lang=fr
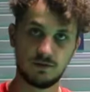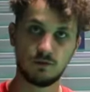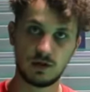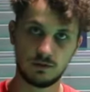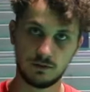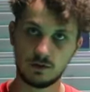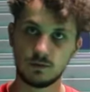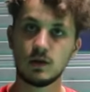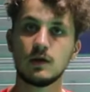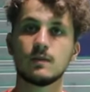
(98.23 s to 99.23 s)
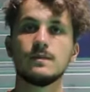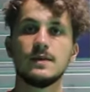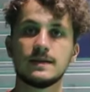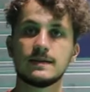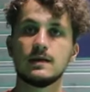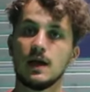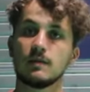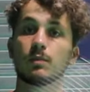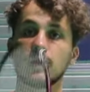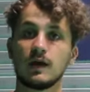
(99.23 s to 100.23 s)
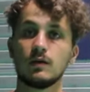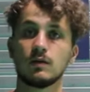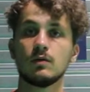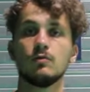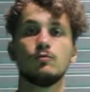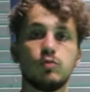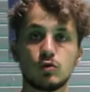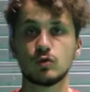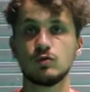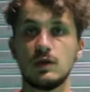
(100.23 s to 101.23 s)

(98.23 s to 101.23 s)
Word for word: va envoyer le volant, mais c'est être prêt pour ce coup